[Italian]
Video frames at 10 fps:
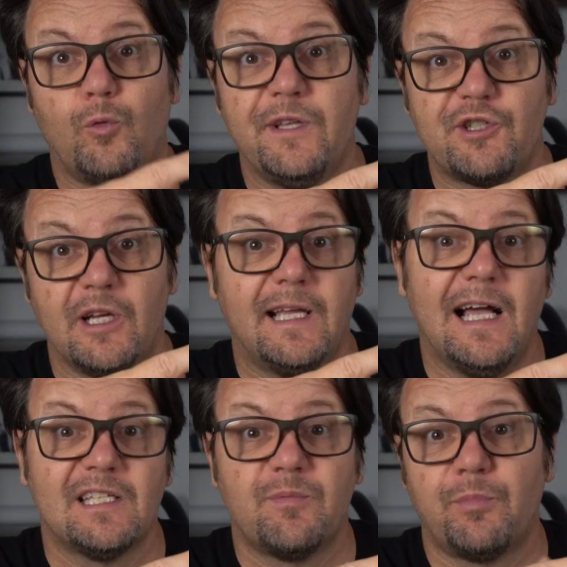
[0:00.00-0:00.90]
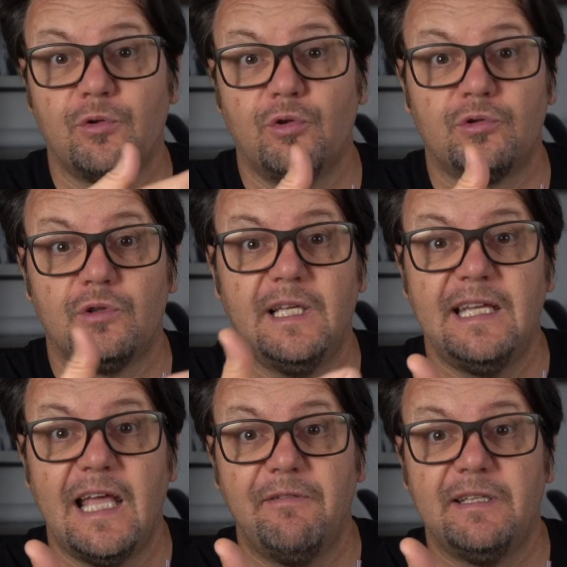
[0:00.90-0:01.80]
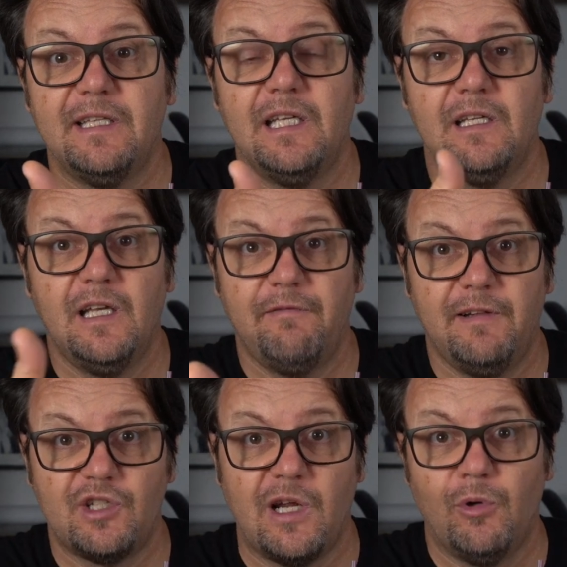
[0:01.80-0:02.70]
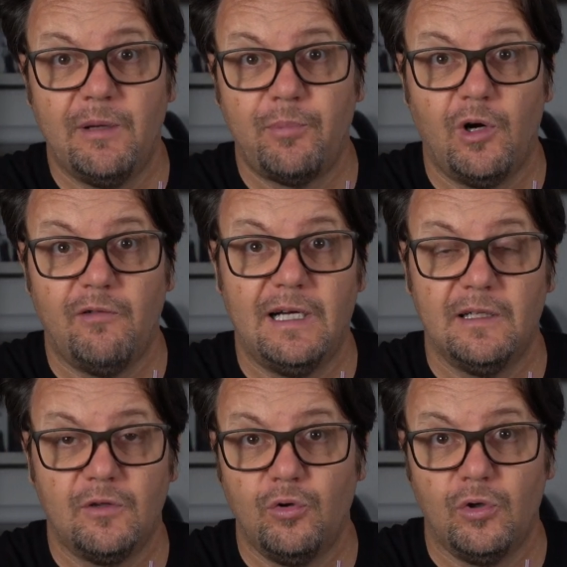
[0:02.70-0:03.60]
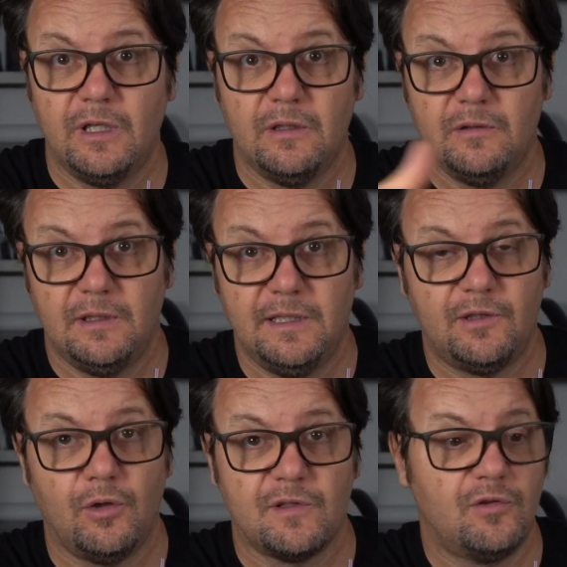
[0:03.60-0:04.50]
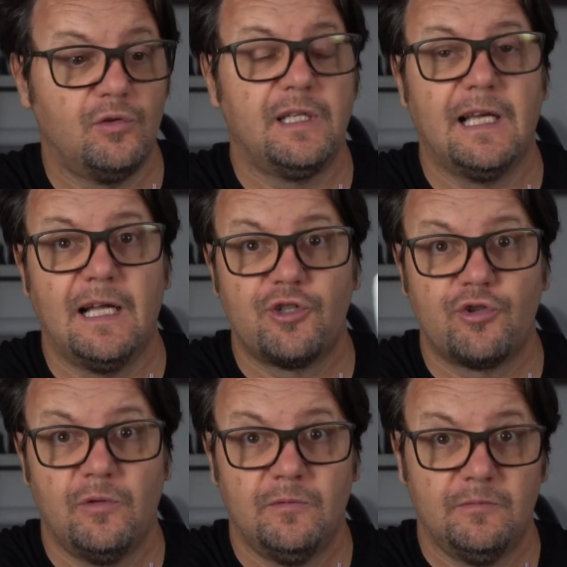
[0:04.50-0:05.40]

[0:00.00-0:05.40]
Qui c'è il gas prodotto dai lieviti e facciamo la prova con l'idrossido di calcio.